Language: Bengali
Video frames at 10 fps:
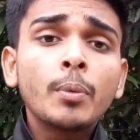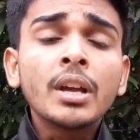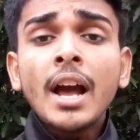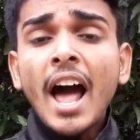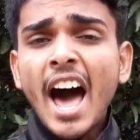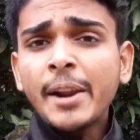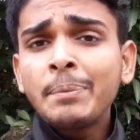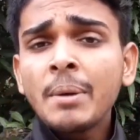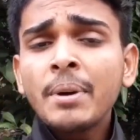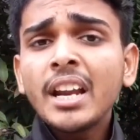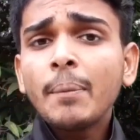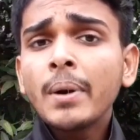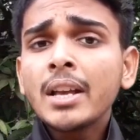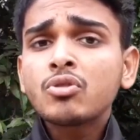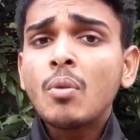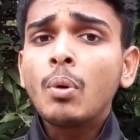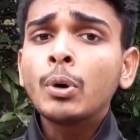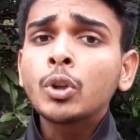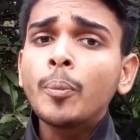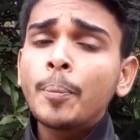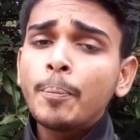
হবে আরপিএফের অ্যাপ্লাই সম্ভবত